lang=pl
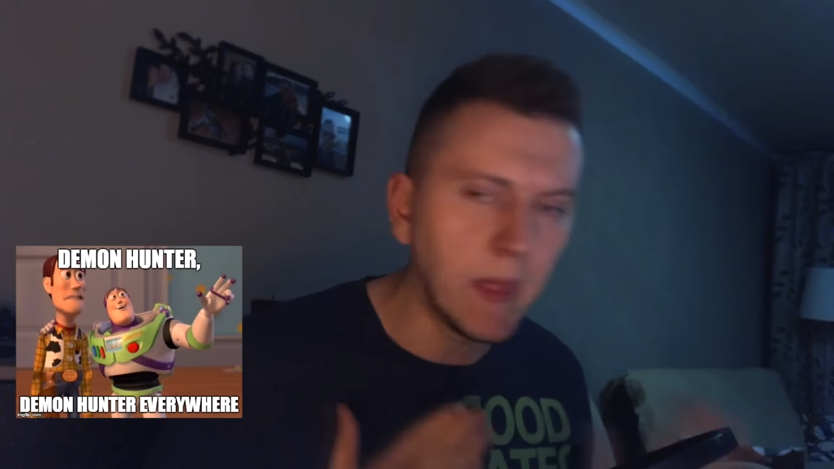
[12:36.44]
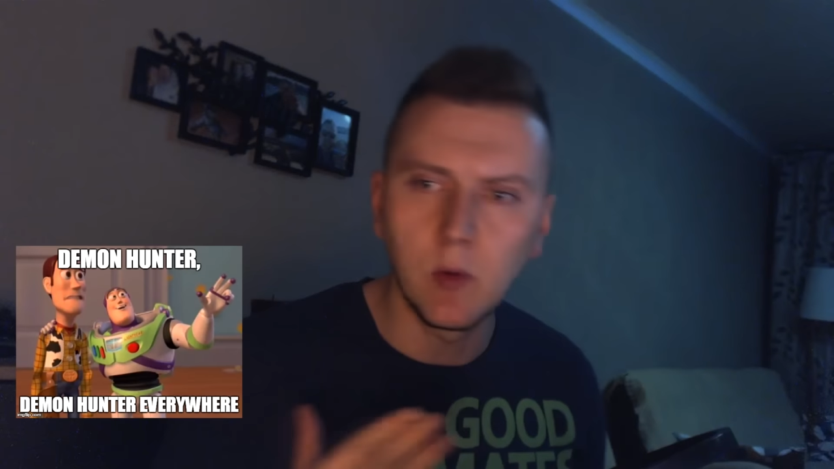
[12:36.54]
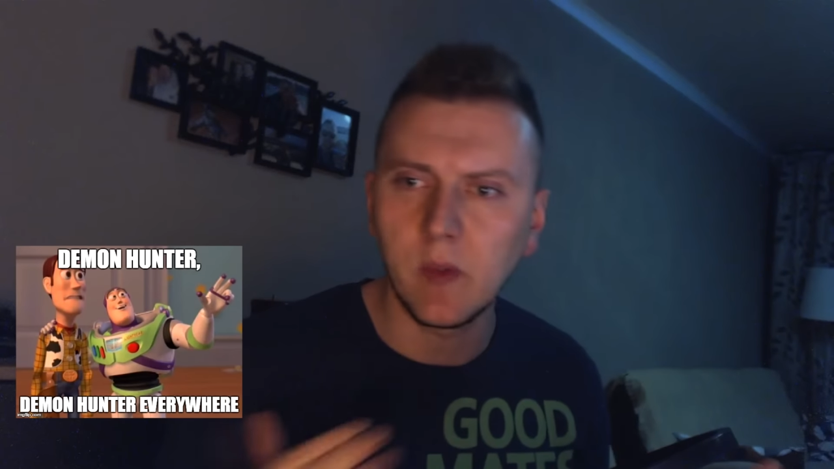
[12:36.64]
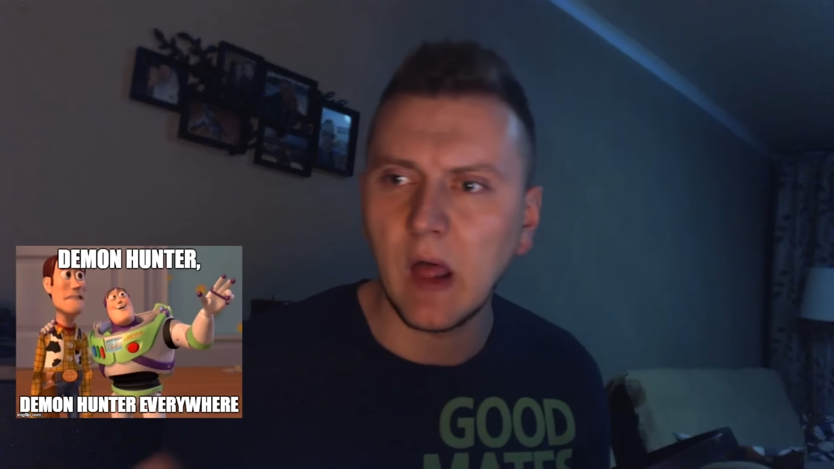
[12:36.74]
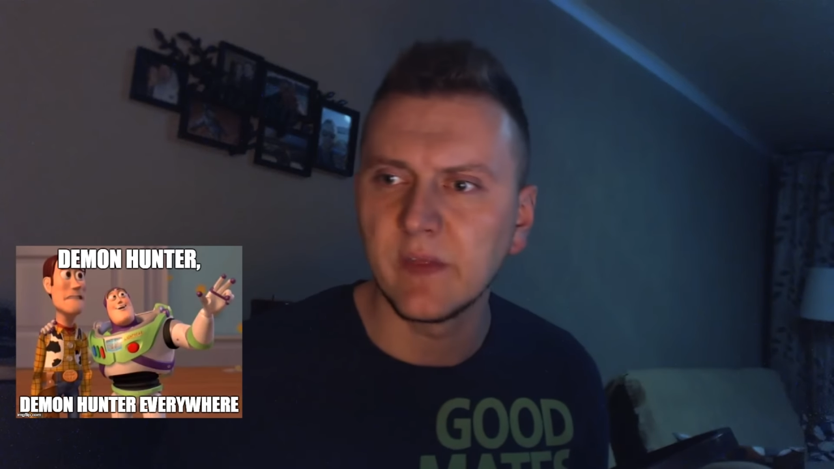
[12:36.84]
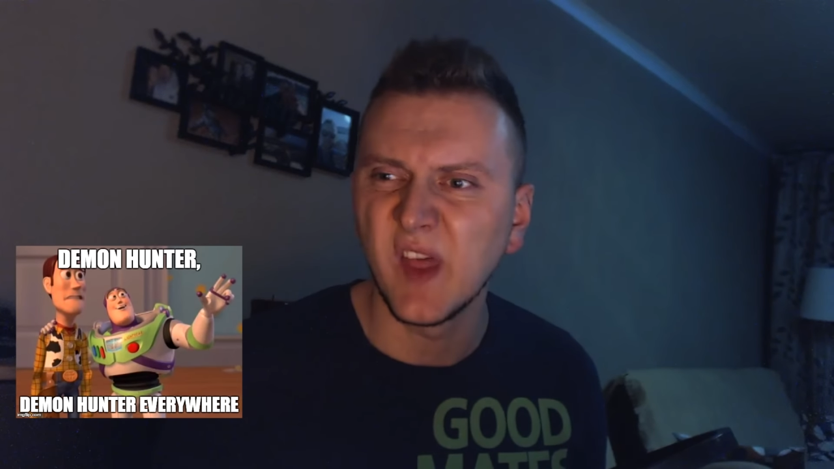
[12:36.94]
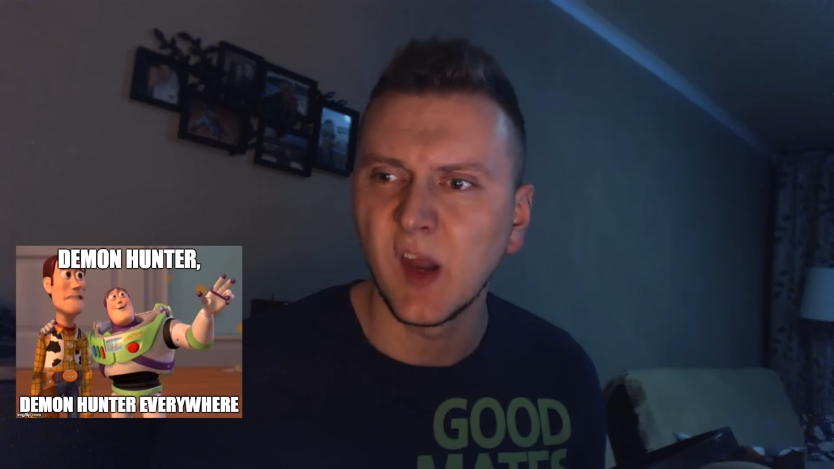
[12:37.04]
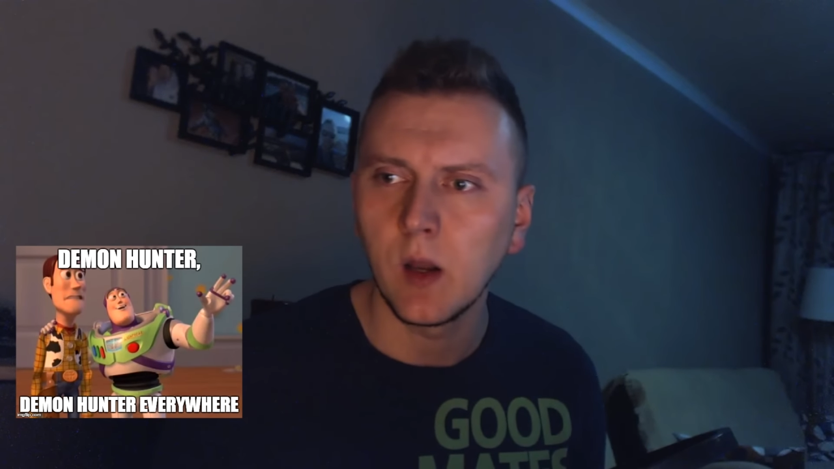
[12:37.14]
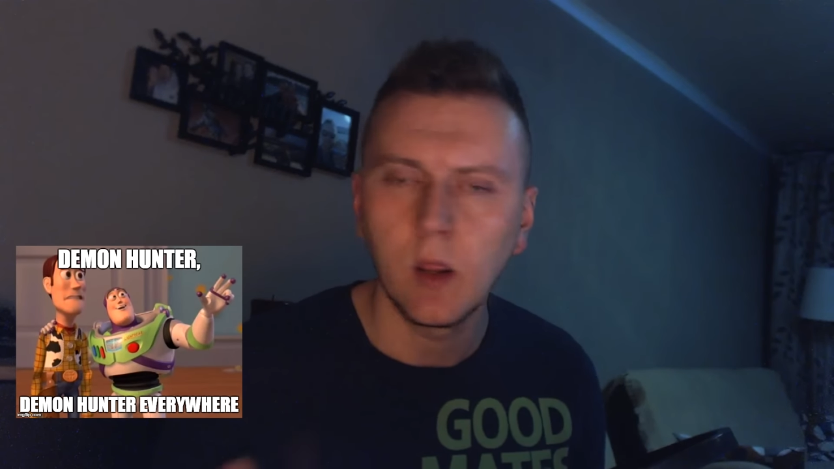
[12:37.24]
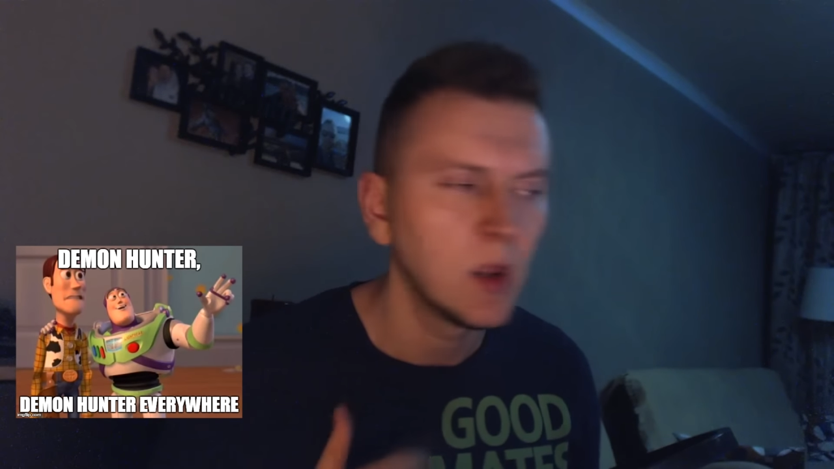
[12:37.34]
Demon Hunter.
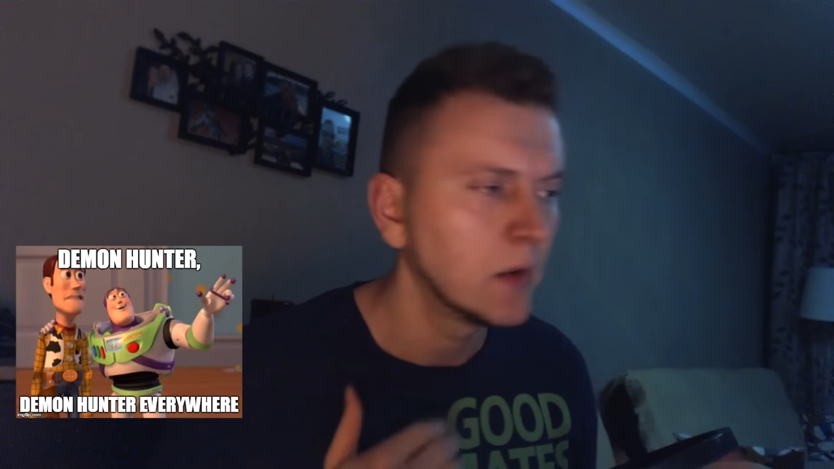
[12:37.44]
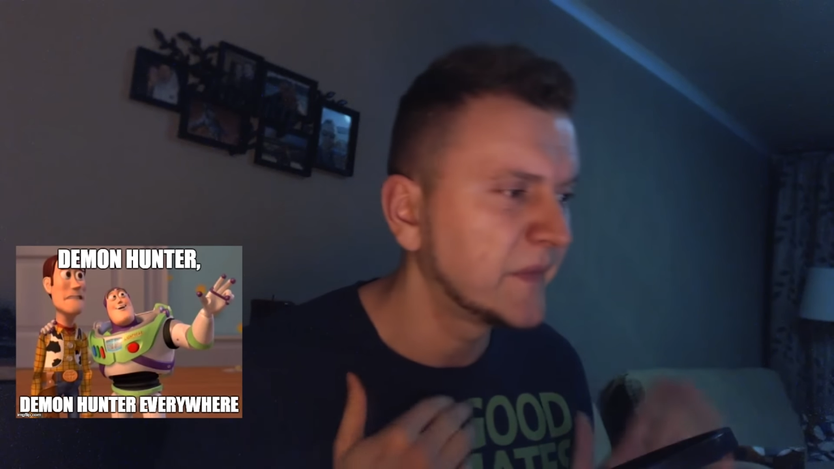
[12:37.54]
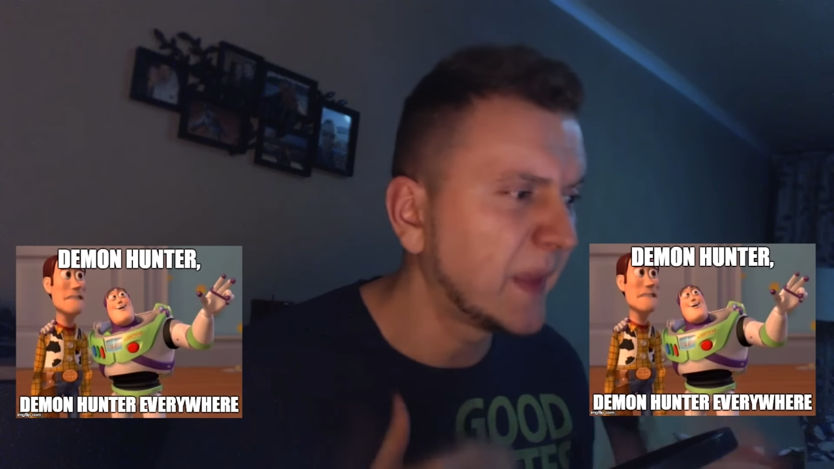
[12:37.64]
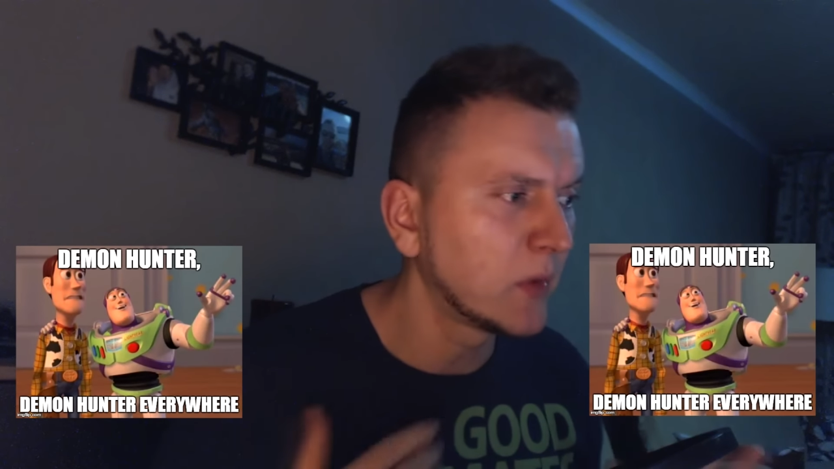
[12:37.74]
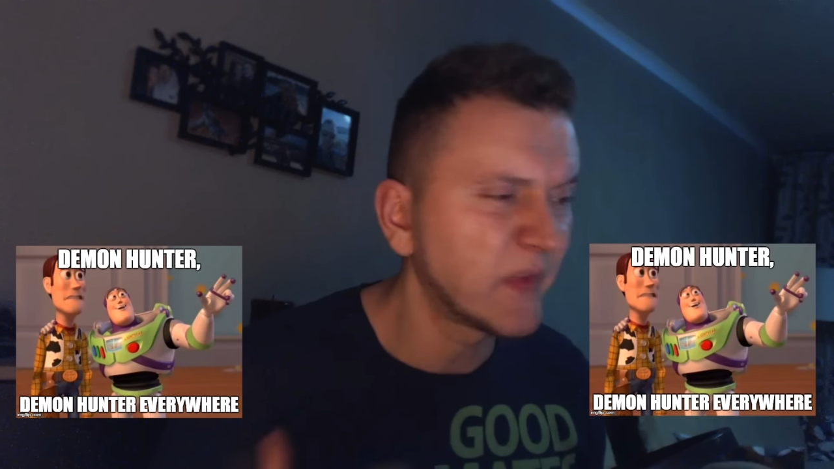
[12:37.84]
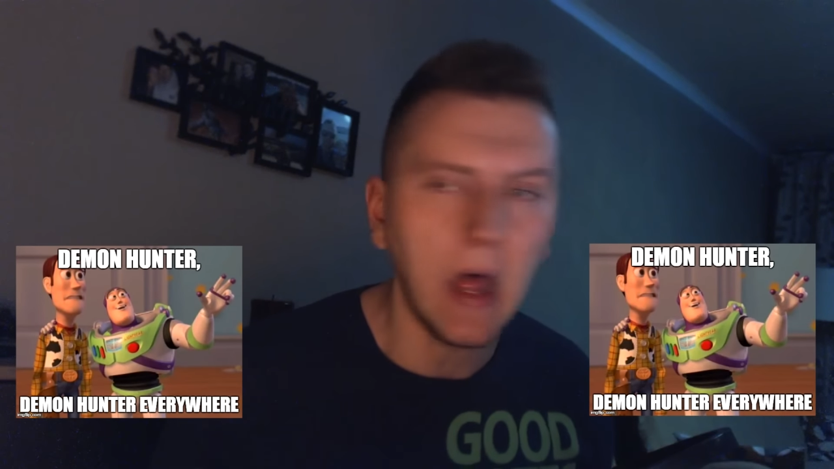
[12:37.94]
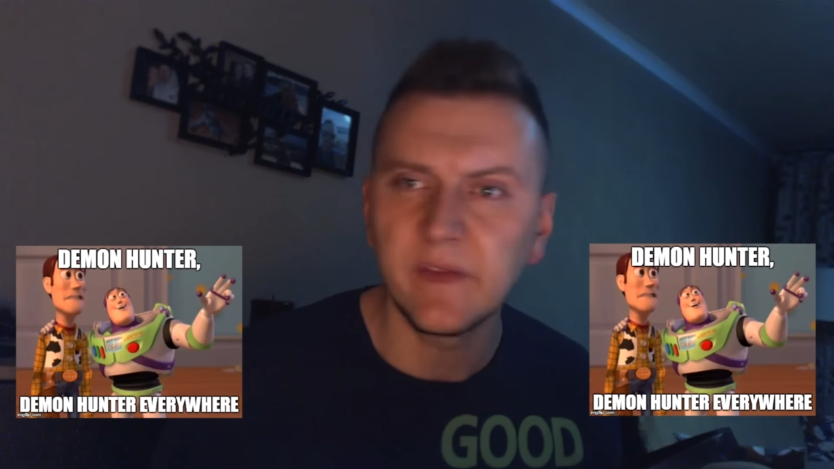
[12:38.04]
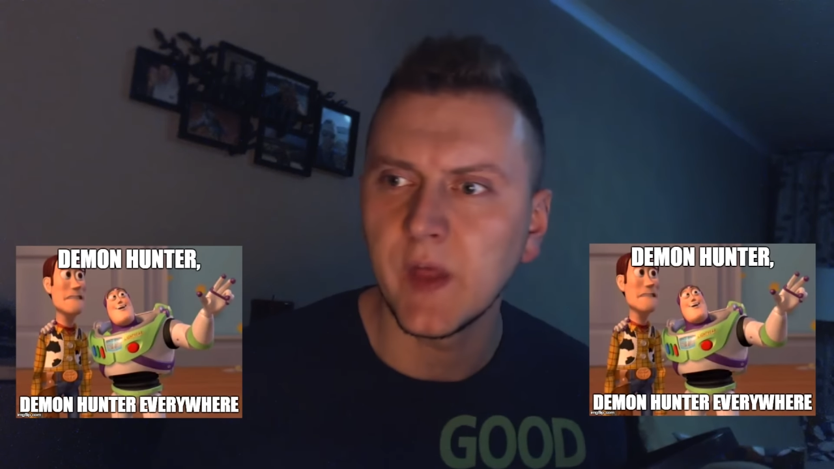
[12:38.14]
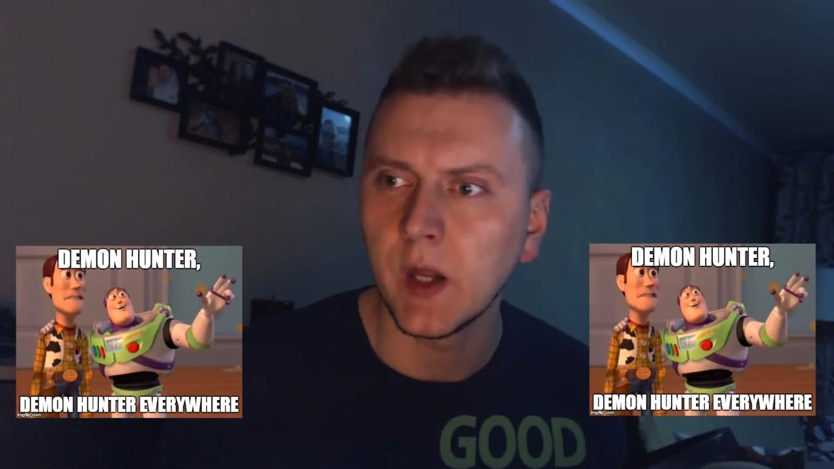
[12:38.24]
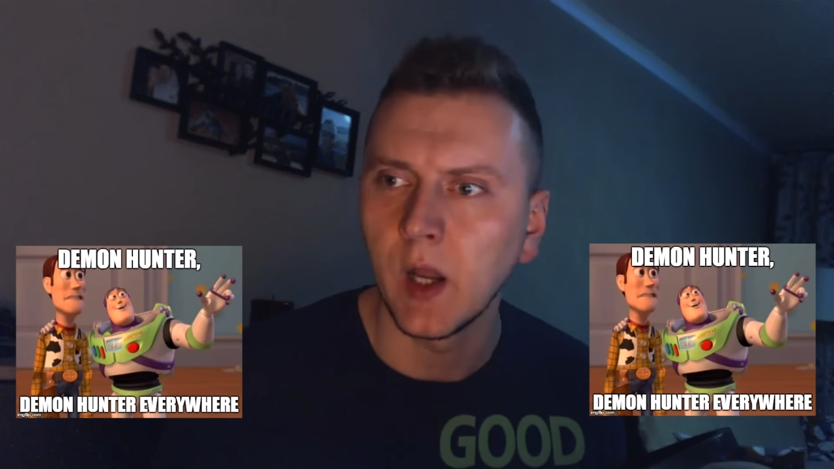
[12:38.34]
Demon
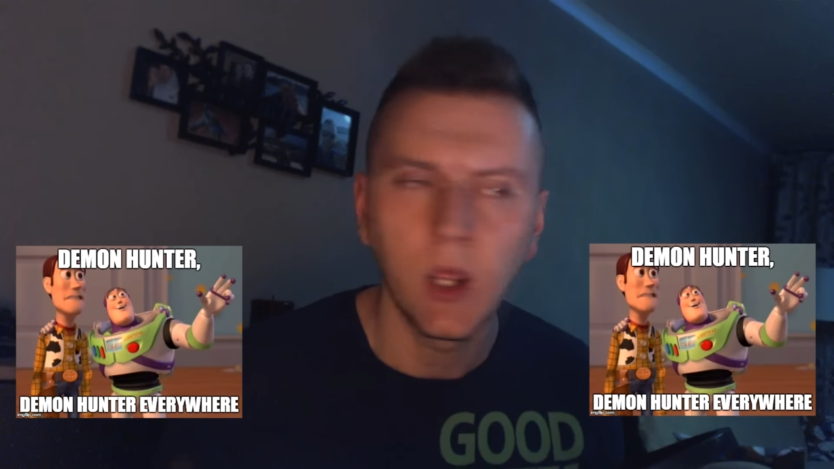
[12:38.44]
Hunter